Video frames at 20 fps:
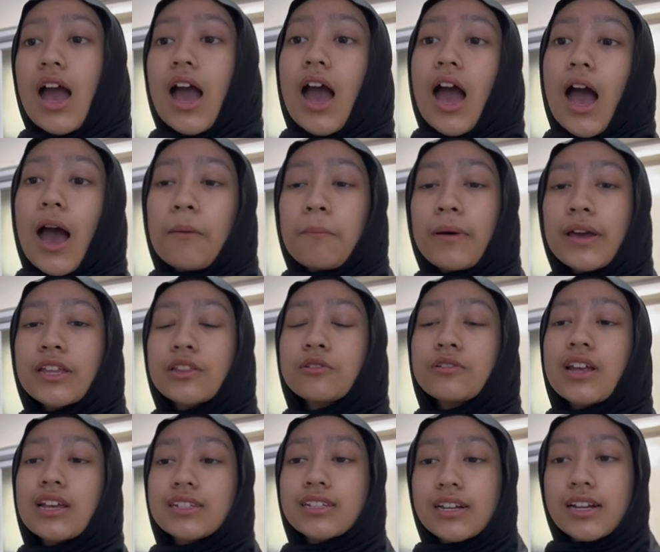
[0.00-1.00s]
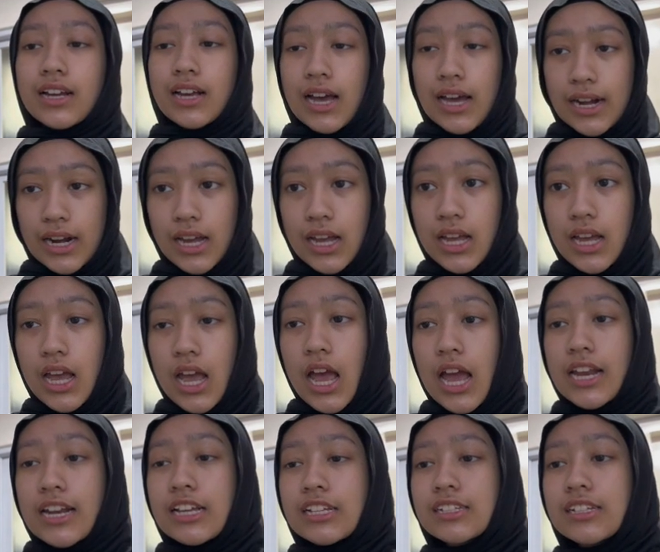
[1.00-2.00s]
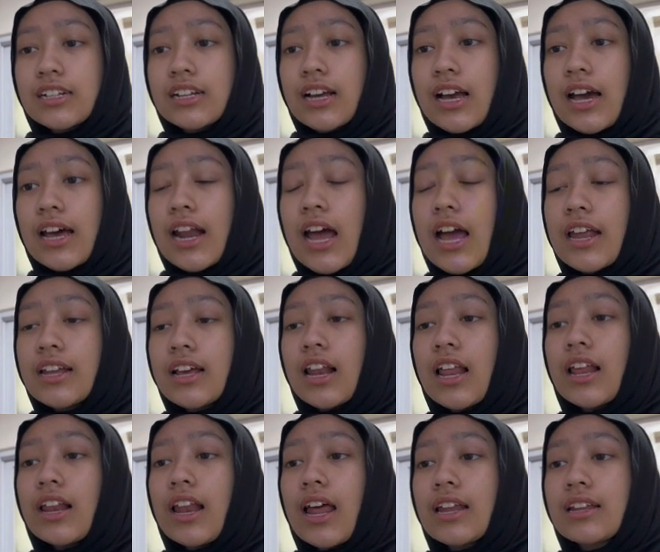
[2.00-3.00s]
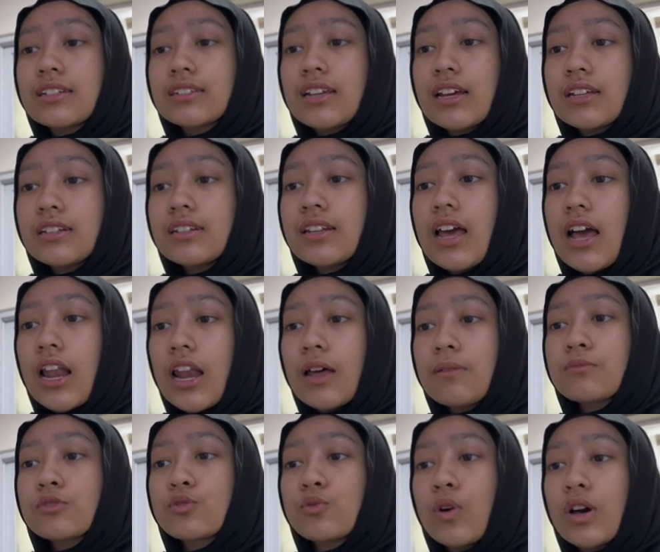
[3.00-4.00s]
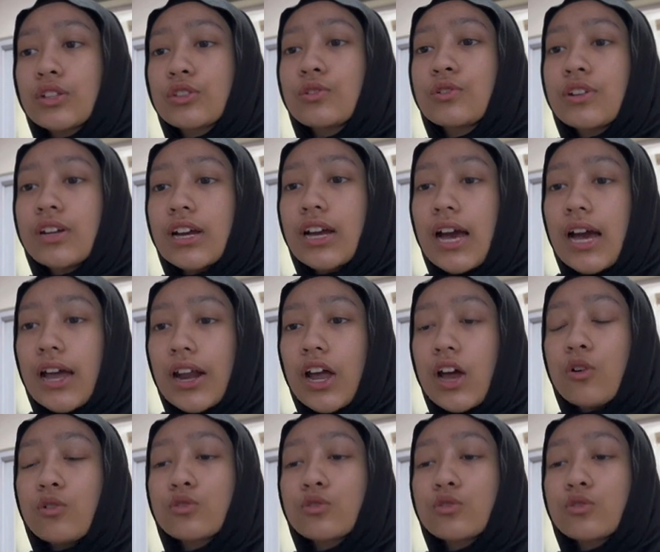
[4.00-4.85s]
Apa itu dasar negara? Dasar negara adalah landasan dalam suatu negara